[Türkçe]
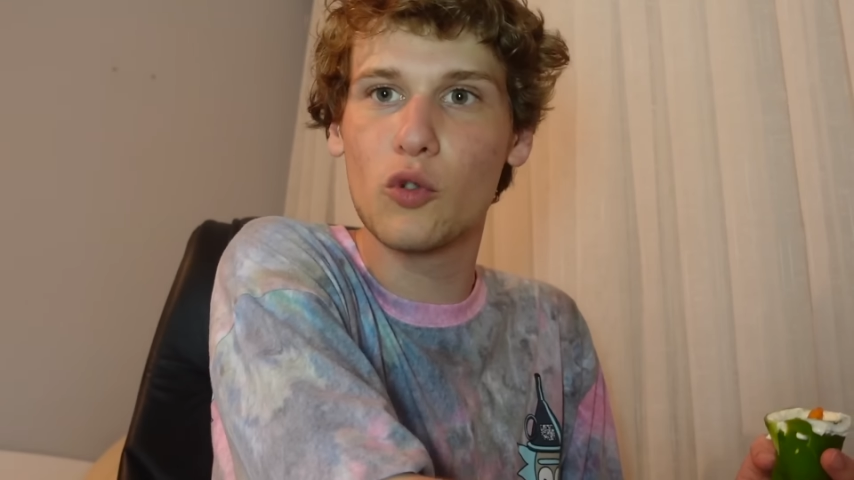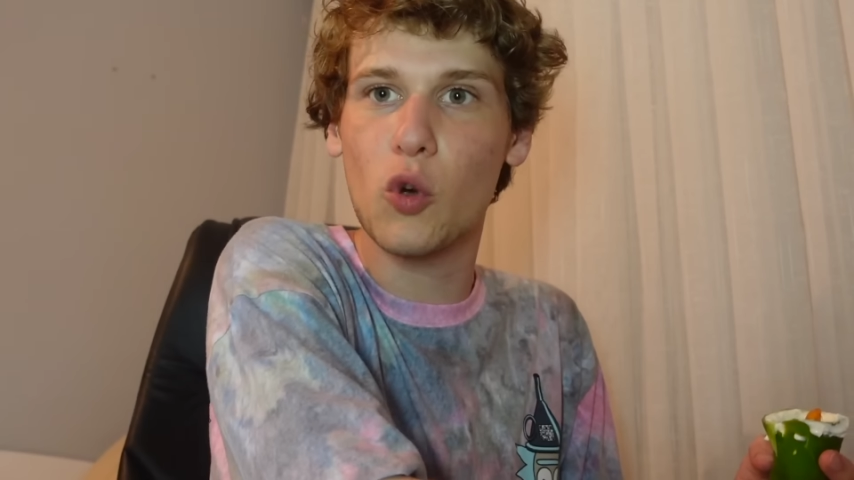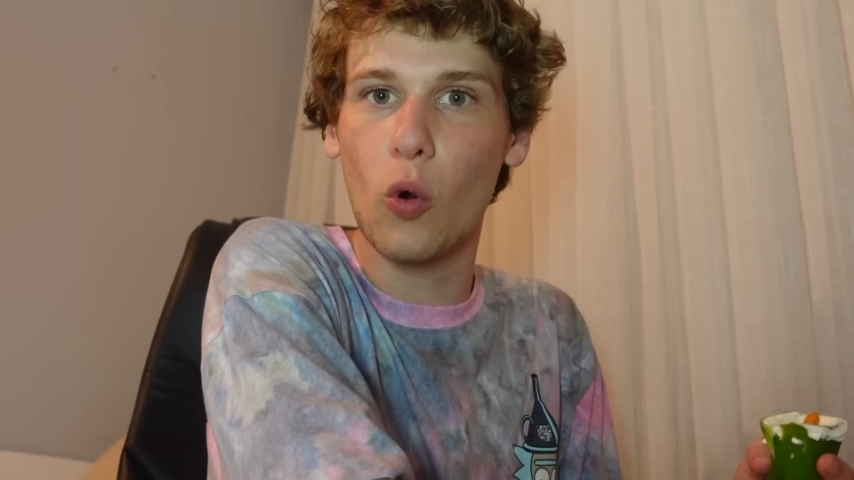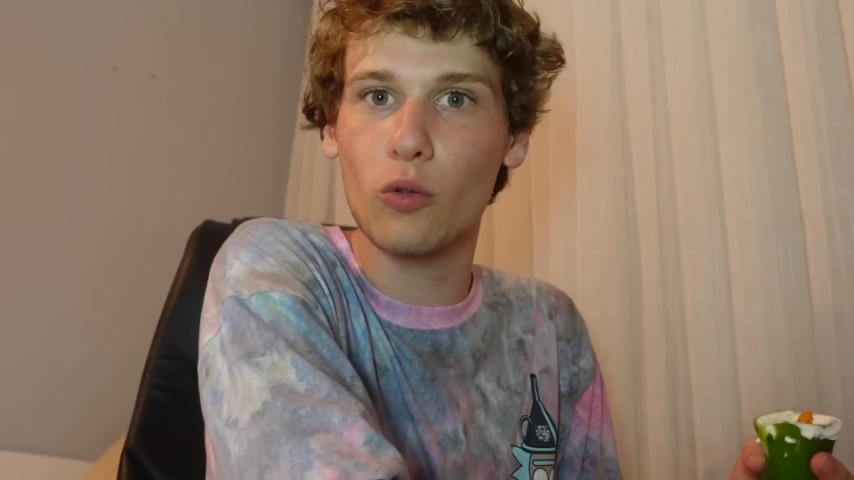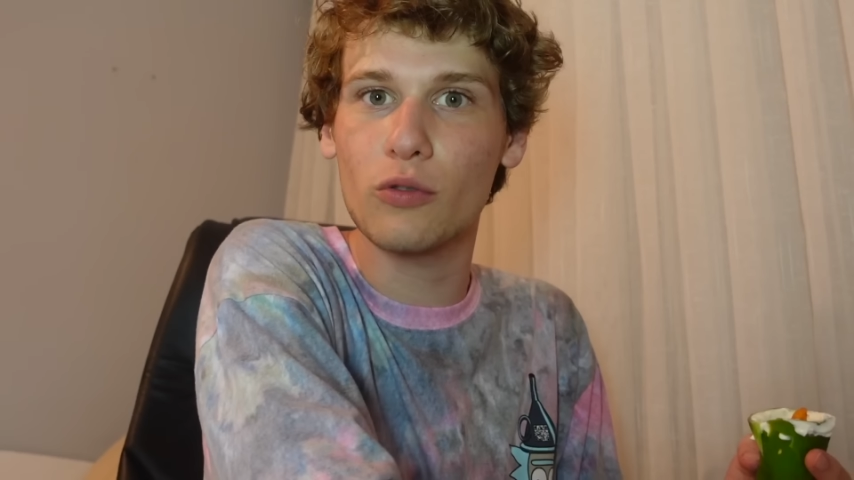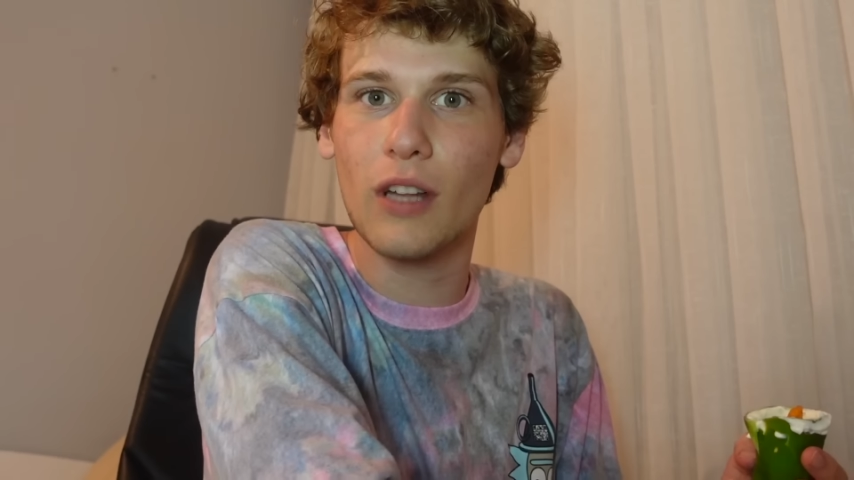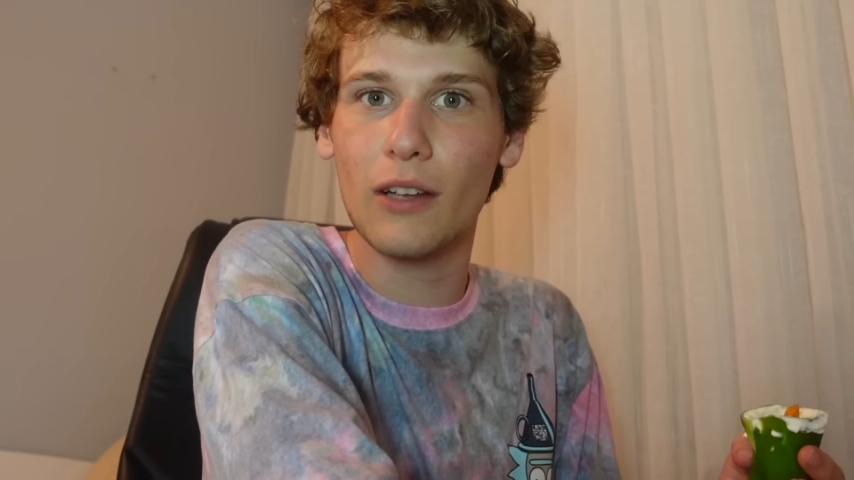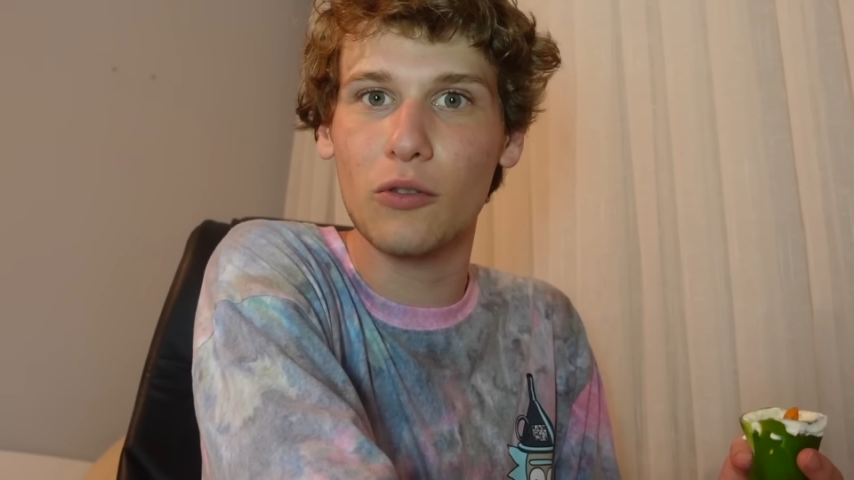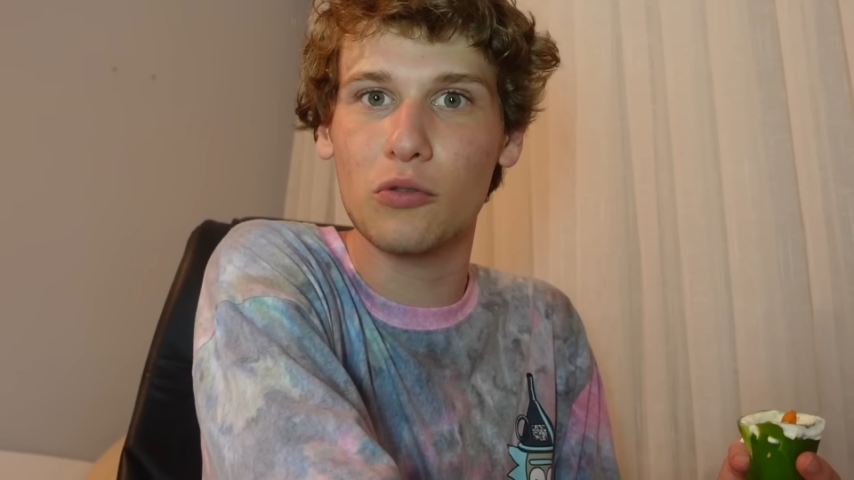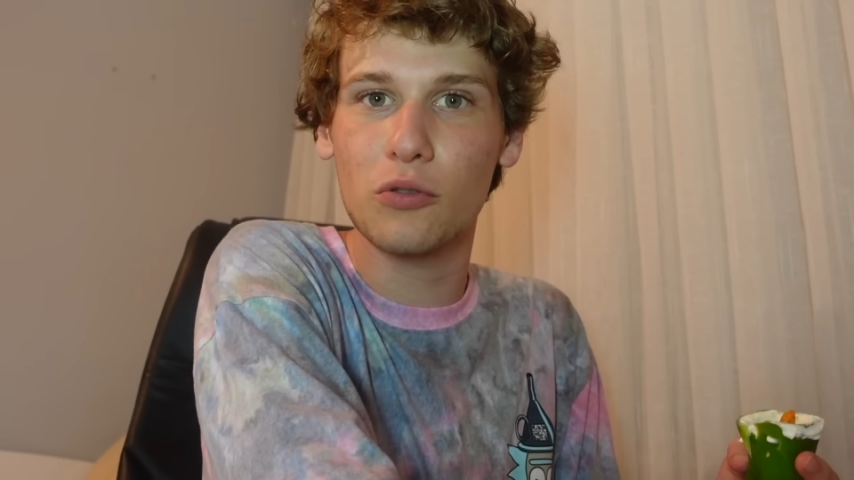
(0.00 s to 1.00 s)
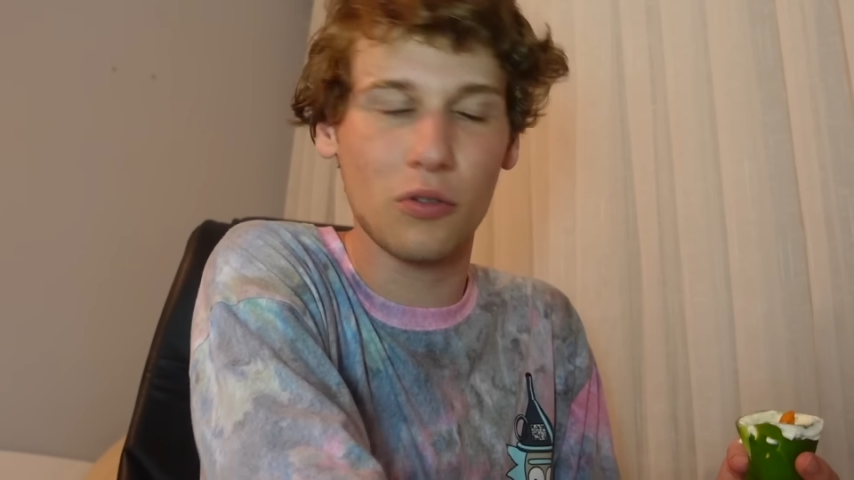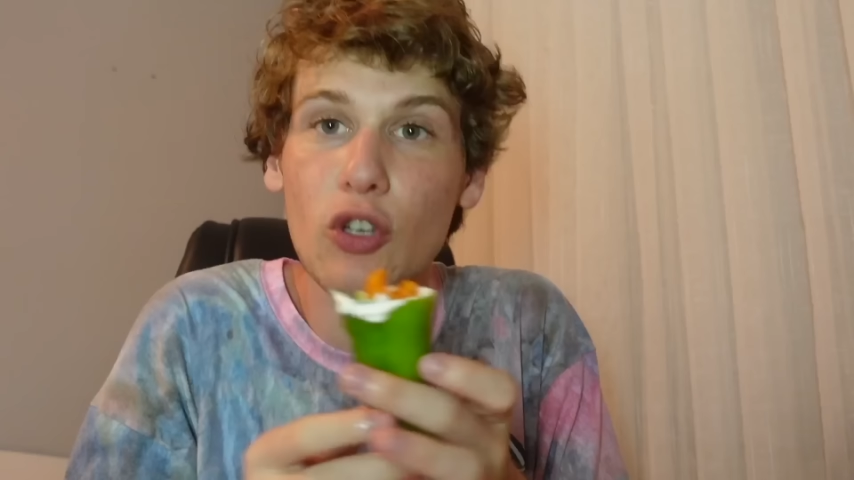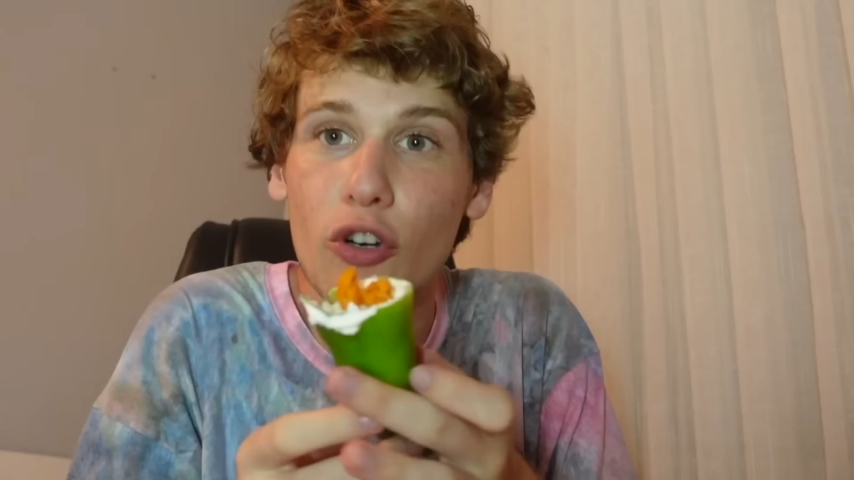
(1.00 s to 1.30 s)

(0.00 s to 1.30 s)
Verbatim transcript: çok güzel gözüküyor.